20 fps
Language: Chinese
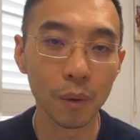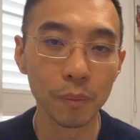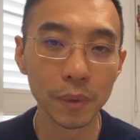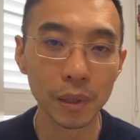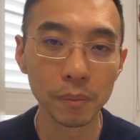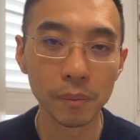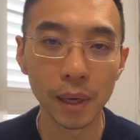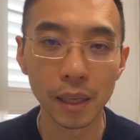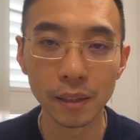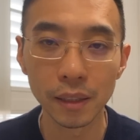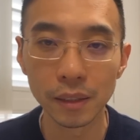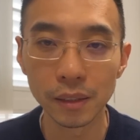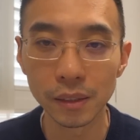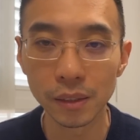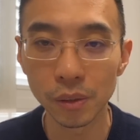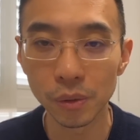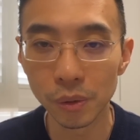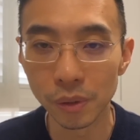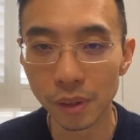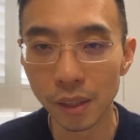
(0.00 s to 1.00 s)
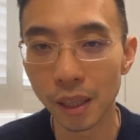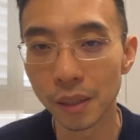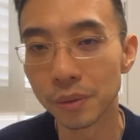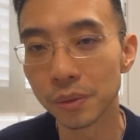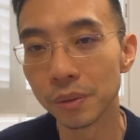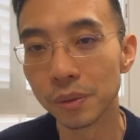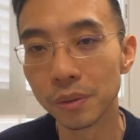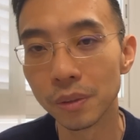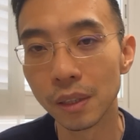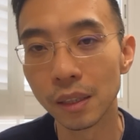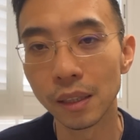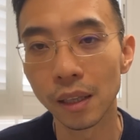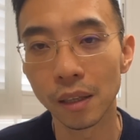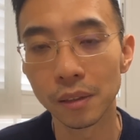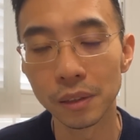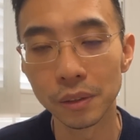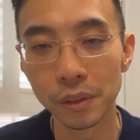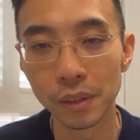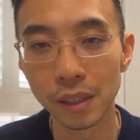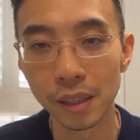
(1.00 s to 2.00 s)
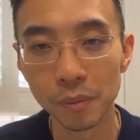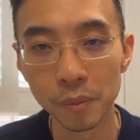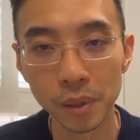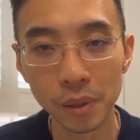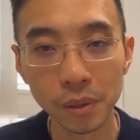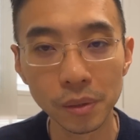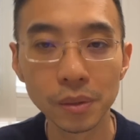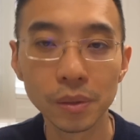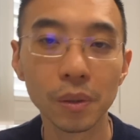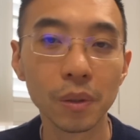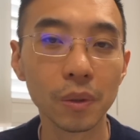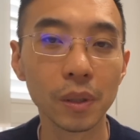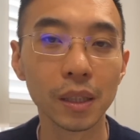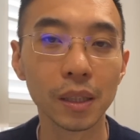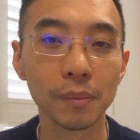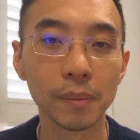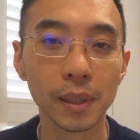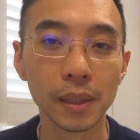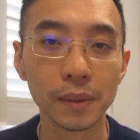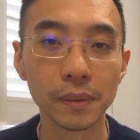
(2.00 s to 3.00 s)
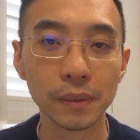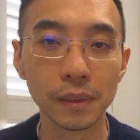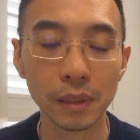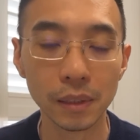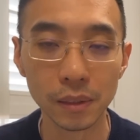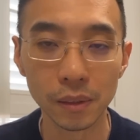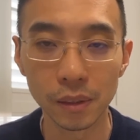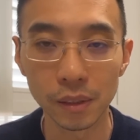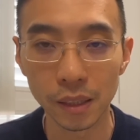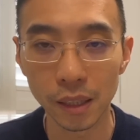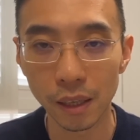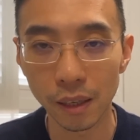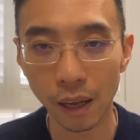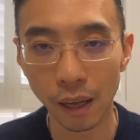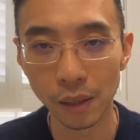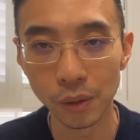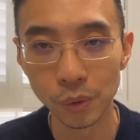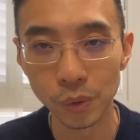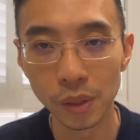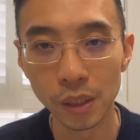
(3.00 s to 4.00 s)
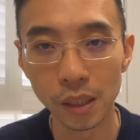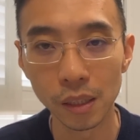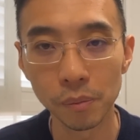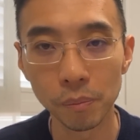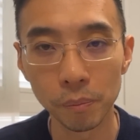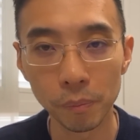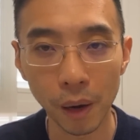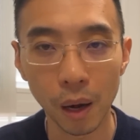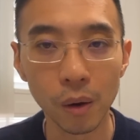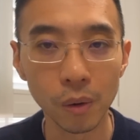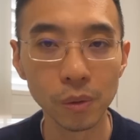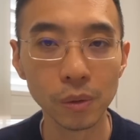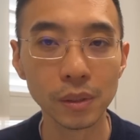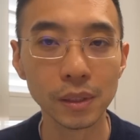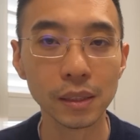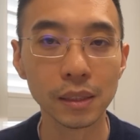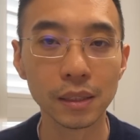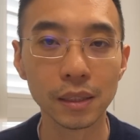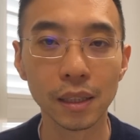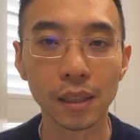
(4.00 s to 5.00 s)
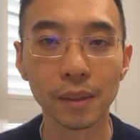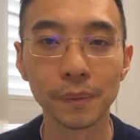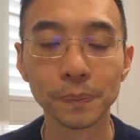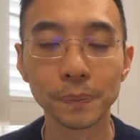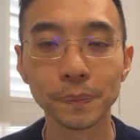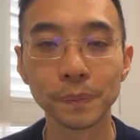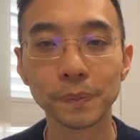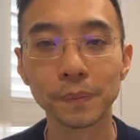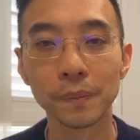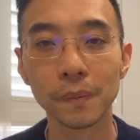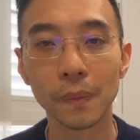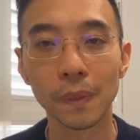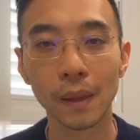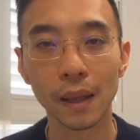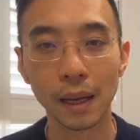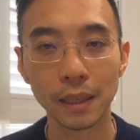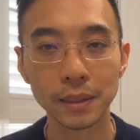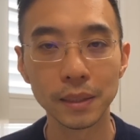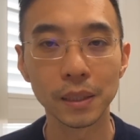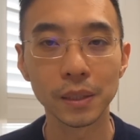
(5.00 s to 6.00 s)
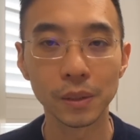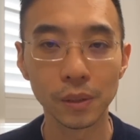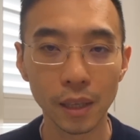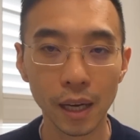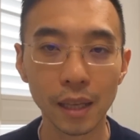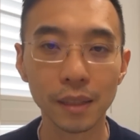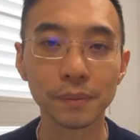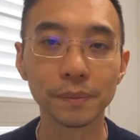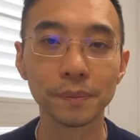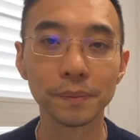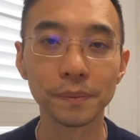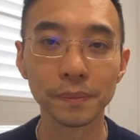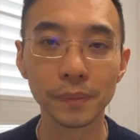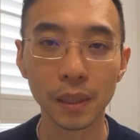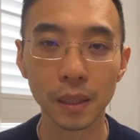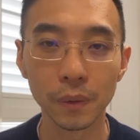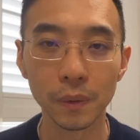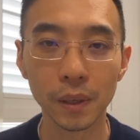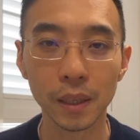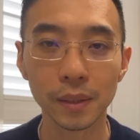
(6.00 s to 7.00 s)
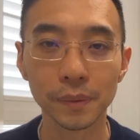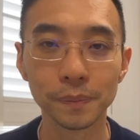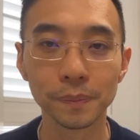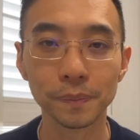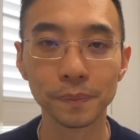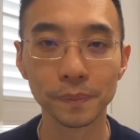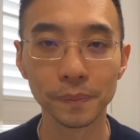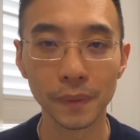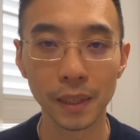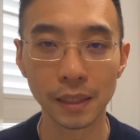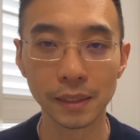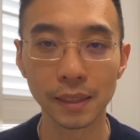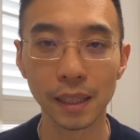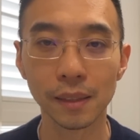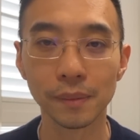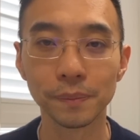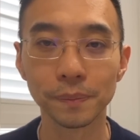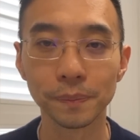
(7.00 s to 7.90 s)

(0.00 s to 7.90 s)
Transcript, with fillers: 明白那支混蛋军队到底对人民都做过什么，你就知道该如何保护自己了。感谢收看、订阅、点赞。